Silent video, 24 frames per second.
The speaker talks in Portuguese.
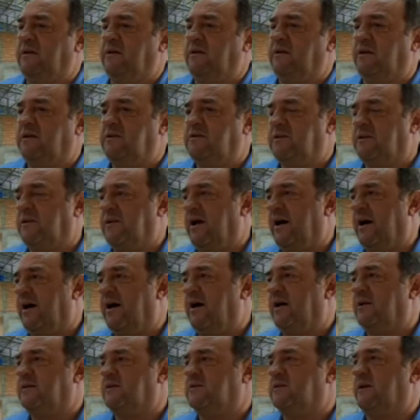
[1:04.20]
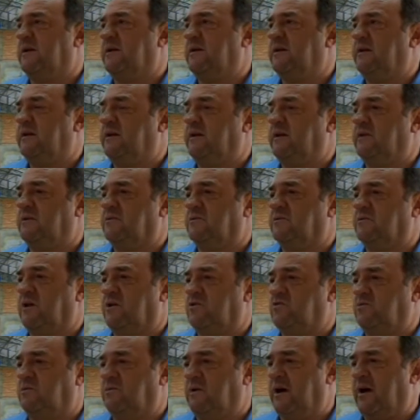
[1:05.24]
e entidades aí
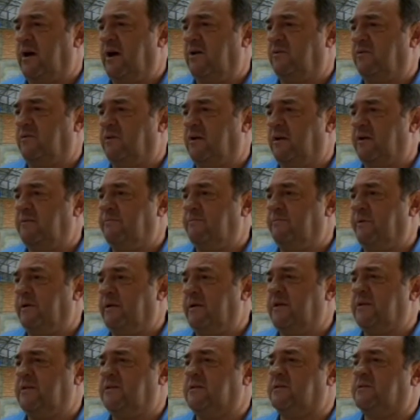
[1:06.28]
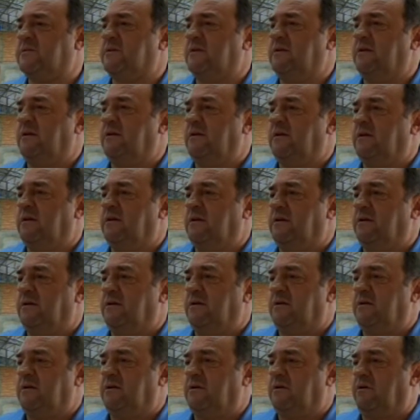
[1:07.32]
que nos ajudaram, né, empresas,
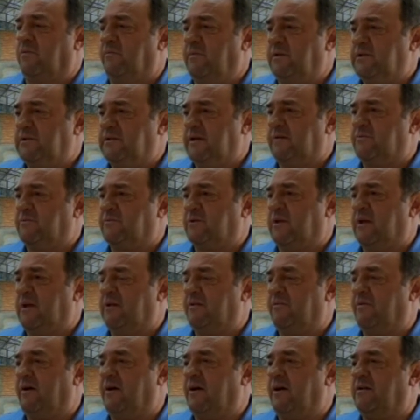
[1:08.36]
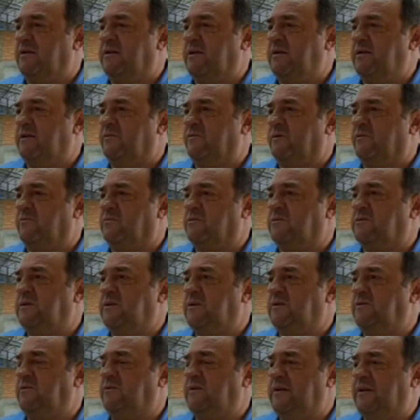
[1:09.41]
começamos, né, devagarinho,
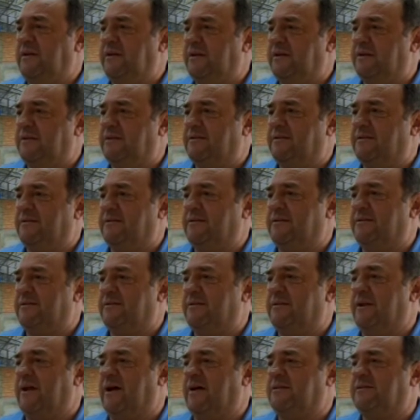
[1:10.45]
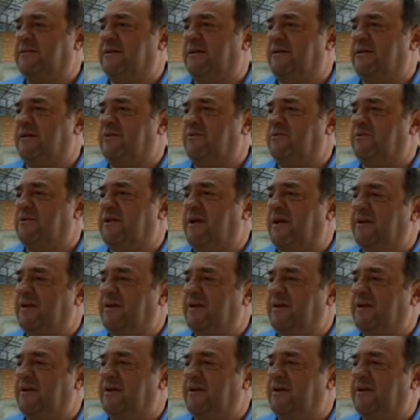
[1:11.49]
fomos indo e graças a